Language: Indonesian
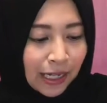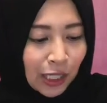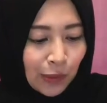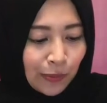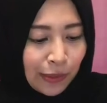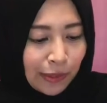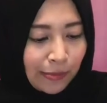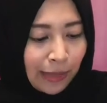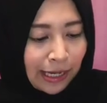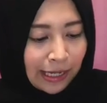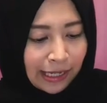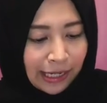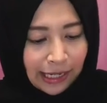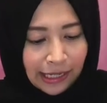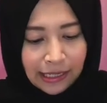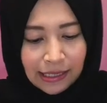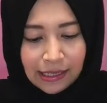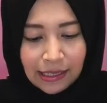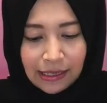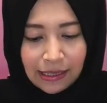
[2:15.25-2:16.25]

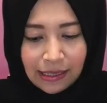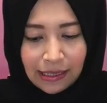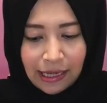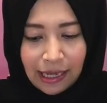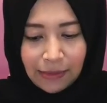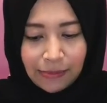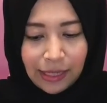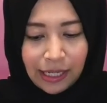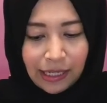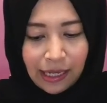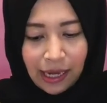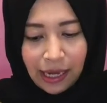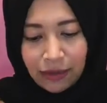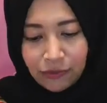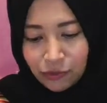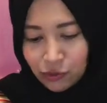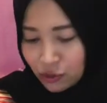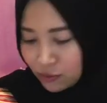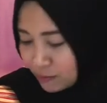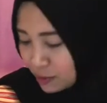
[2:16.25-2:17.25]
supermarket yang
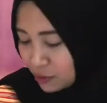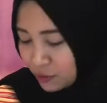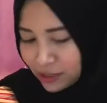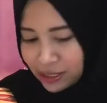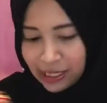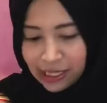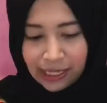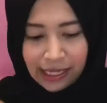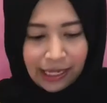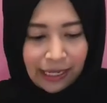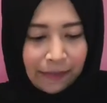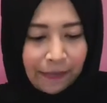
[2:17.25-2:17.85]
bisa untuk menukar ini